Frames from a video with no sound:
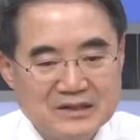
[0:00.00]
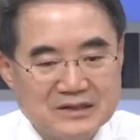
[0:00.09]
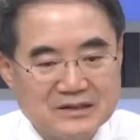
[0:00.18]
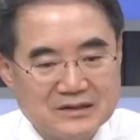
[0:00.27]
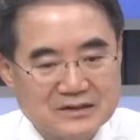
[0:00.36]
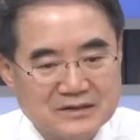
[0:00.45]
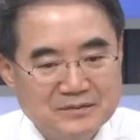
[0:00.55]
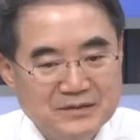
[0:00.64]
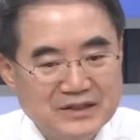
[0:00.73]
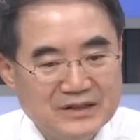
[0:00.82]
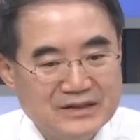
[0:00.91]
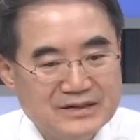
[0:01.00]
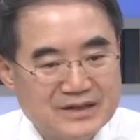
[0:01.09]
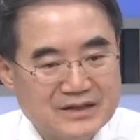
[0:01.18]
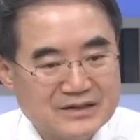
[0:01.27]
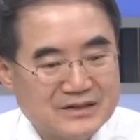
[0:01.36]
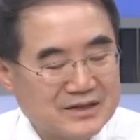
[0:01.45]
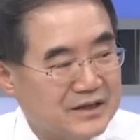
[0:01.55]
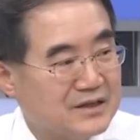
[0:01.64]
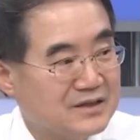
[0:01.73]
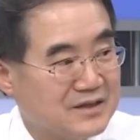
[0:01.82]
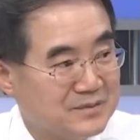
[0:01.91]
어, 금리 인상을
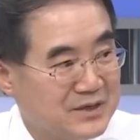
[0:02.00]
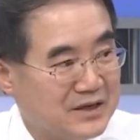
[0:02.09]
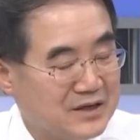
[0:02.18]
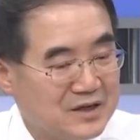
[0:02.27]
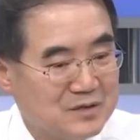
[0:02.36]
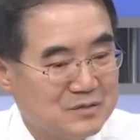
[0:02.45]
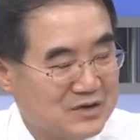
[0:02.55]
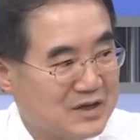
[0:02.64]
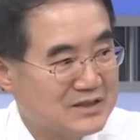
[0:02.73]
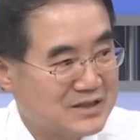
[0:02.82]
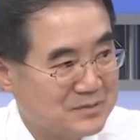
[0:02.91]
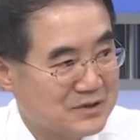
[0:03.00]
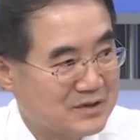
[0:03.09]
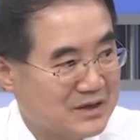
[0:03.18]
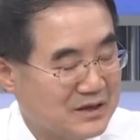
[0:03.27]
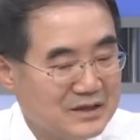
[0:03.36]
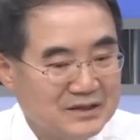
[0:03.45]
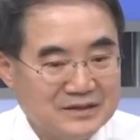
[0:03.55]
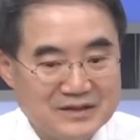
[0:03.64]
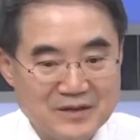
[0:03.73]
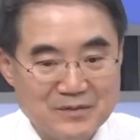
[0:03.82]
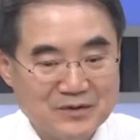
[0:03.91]
잘했기 때문에 물가가 잡혔다.
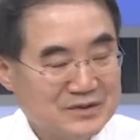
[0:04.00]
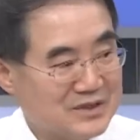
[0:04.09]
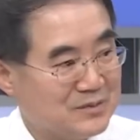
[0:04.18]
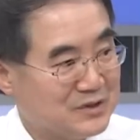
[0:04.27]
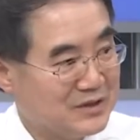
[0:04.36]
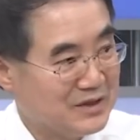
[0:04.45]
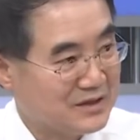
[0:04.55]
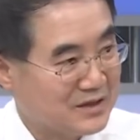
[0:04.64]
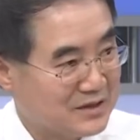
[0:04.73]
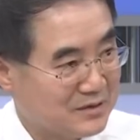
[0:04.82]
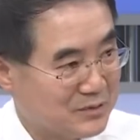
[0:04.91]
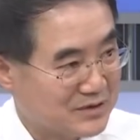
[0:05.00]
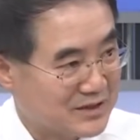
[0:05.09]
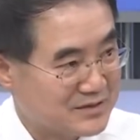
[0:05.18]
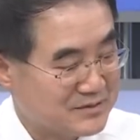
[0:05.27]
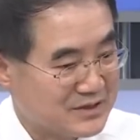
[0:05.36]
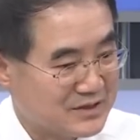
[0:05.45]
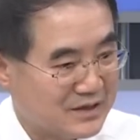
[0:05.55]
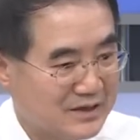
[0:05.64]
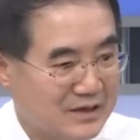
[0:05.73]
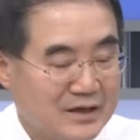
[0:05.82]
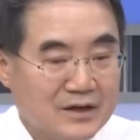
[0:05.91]
이 대목은 잘못돼 있다 이렇게 보이됐습니다.
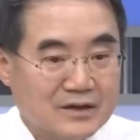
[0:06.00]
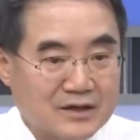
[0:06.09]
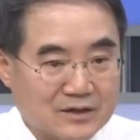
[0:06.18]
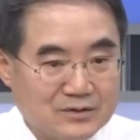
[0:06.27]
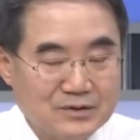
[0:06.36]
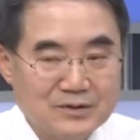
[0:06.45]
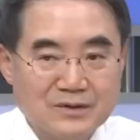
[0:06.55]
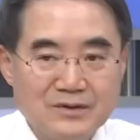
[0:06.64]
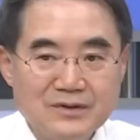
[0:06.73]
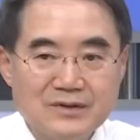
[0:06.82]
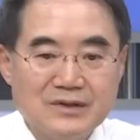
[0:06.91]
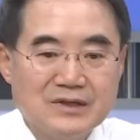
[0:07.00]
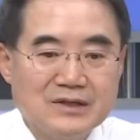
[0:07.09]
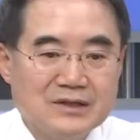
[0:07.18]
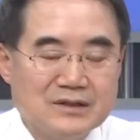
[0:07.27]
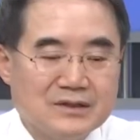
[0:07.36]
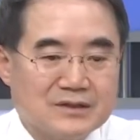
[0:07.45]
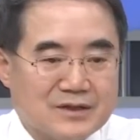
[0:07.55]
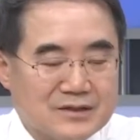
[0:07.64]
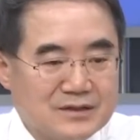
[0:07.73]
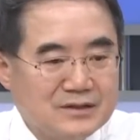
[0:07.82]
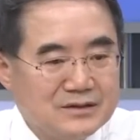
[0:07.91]
거꾸로 예. 어,
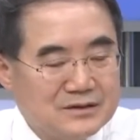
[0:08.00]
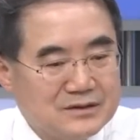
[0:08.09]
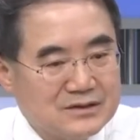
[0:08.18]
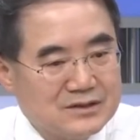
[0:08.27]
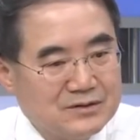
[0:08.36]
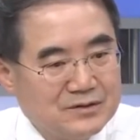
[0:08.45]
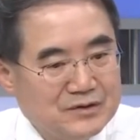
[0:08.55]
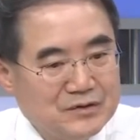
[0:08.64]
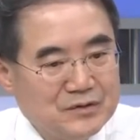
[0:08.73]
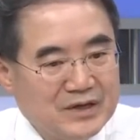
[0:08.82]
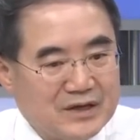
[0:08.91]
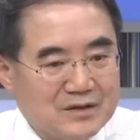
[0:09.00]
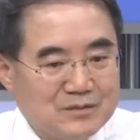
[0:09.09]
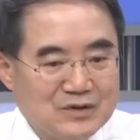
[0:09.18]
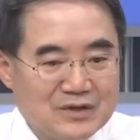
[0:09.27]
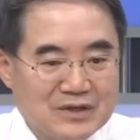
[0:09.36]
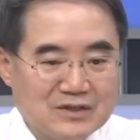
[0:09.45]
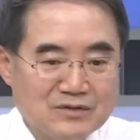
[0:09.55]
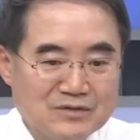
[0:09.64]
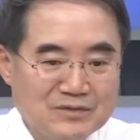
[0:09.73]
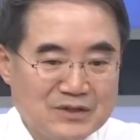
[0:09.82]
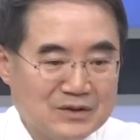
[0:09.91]
사실 7월 이후에 미국의
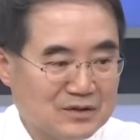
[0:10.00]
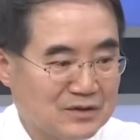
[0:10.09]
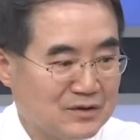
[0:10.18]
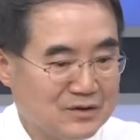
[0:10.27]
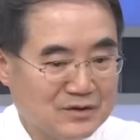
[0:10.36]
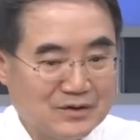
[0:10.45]
기준금리 같은 경우는